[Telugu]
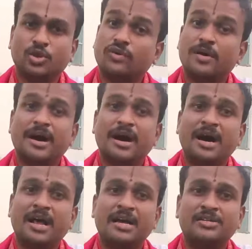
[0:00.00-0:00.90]
ధ్రువ
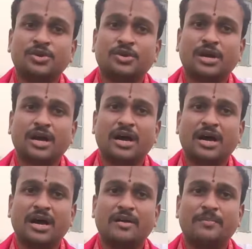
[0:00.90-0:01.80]
మహారాజు యొక్క
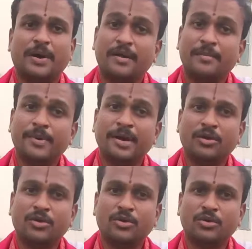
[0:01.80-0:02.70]

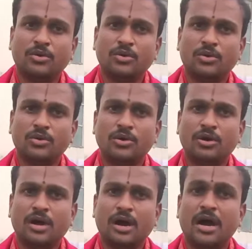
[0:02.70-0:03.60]
పరంపరలో
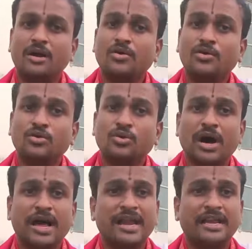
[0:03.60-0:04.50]
అంగుడు
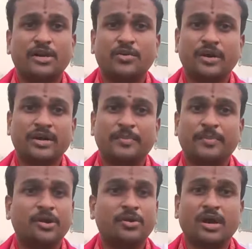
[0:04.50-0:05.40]
అనేటటువంటి
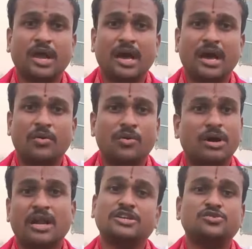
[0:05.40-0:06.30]
పేరు గల ఒక
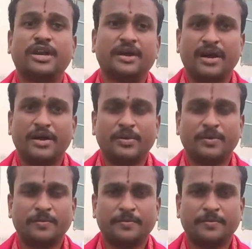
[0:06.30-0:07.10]
రాజు ఉండేవాడు